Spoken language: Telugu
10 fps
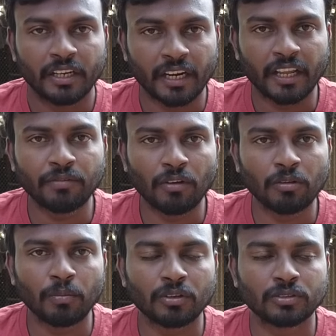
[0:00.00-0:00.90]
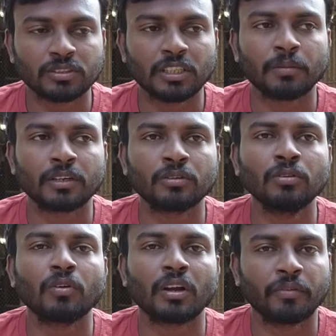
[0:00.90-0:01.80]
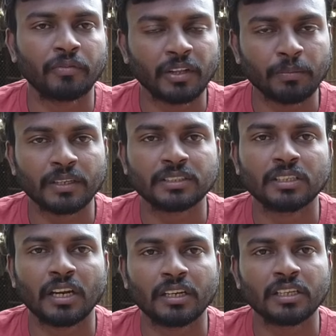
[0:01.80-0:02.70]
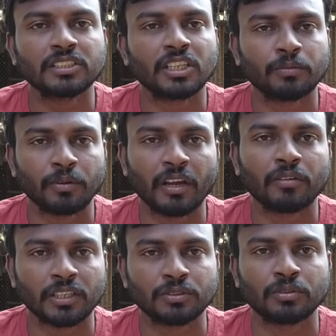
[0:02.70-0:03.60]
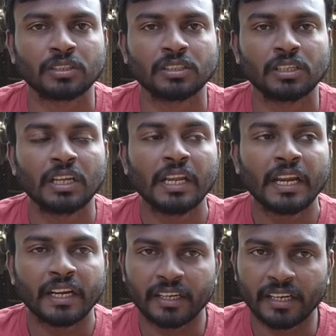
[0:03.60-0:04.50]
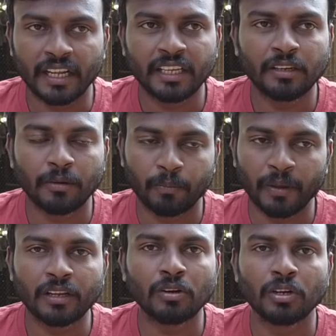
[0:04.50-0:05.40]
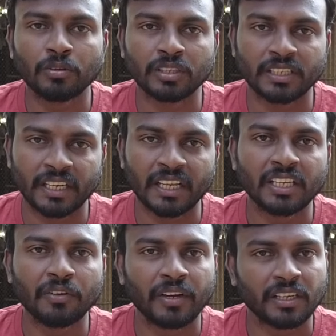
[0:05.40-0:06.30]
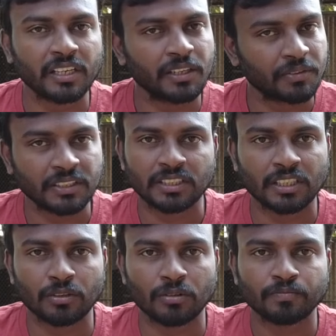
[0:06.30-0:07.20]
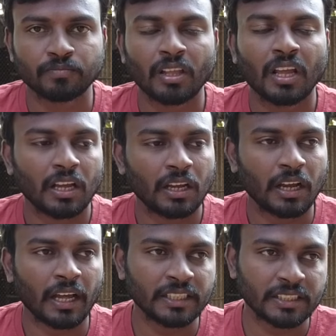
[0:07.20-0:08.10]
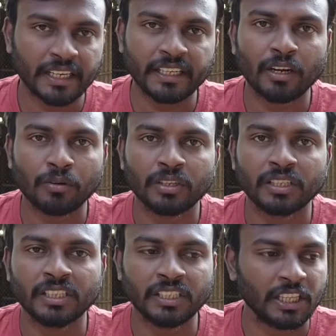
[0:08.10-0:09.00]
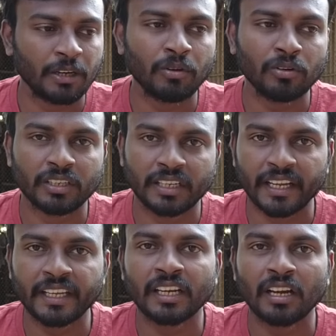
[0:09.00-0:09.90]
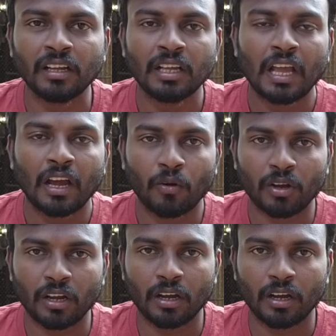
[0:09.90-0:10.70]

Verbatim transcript: డ్రై ఫౌల్ పాక్స్ వస్తే మటుకు ఒక ఫిఫ్టీ పర్సెంట్ అట్లకే చనిపోయే అవకాశం ఉండేది డ్రై పేర్లోనే ఉంది డ్రైకి వెట్కి డిఫరెన్స్ ఏంటో అది తడిగా ఉండిద్ది ఇదేమో డ్రైగా ఒక